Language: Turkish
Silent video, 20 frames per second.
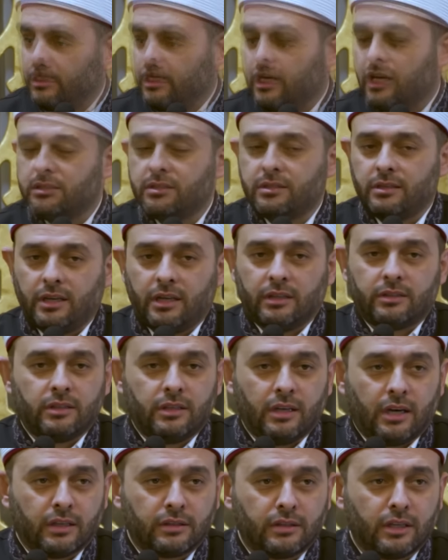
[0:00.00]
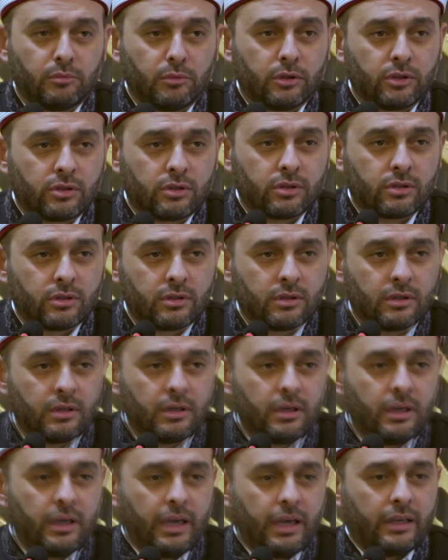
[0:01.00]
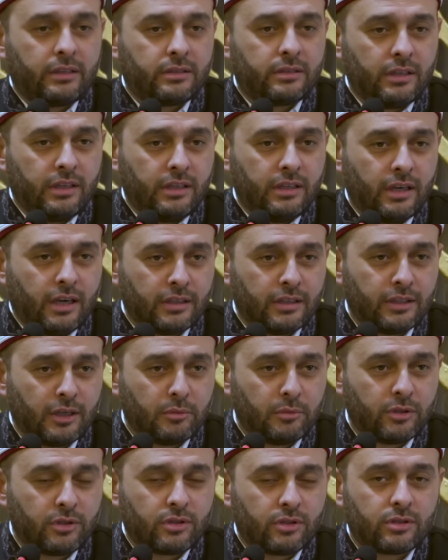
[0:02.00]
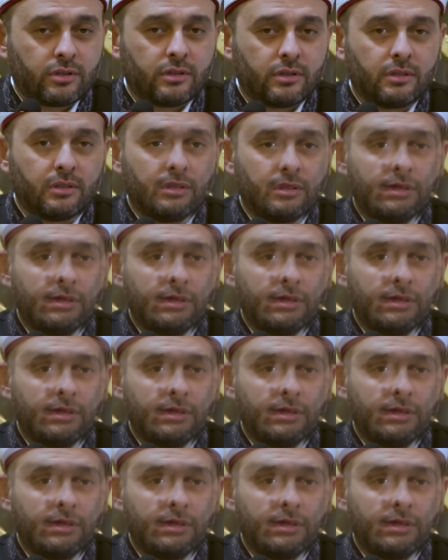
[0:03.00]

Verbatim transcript: Acziyetini anlamış, eksiğini anlamış,